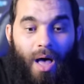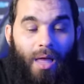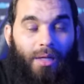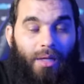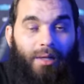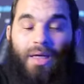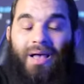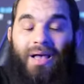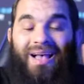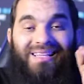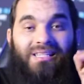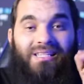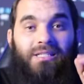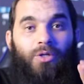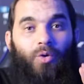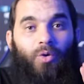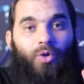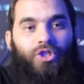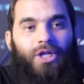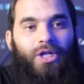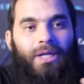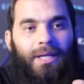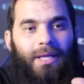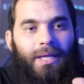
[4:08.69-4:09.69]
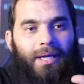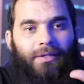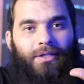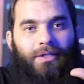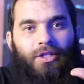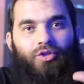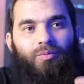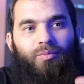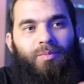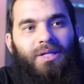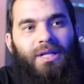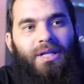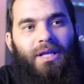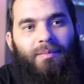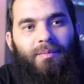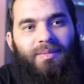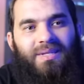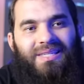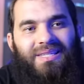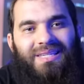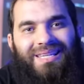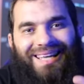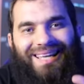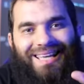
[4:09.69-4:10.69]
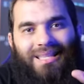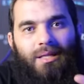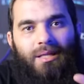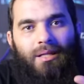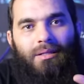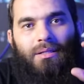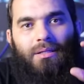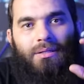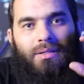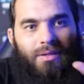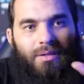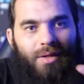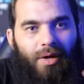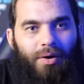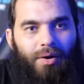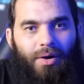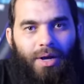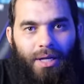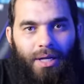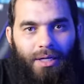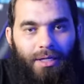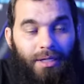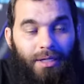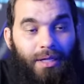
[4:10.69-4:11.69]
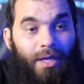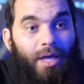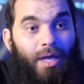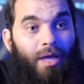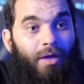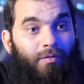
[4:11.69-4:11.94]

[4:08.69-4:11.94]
الله عز وجل يحتاج منك بس انك انت تتضرع ليه